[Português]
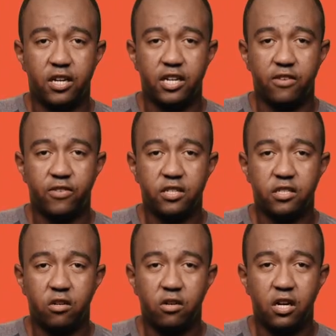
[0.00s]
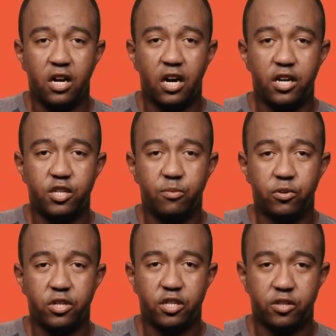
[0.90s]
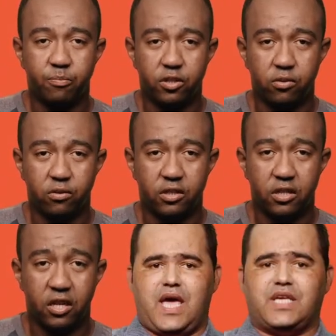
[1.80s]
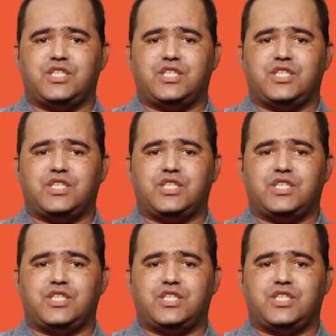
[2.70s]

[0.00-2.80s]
é, é dar vazão a esse poder das pessoas.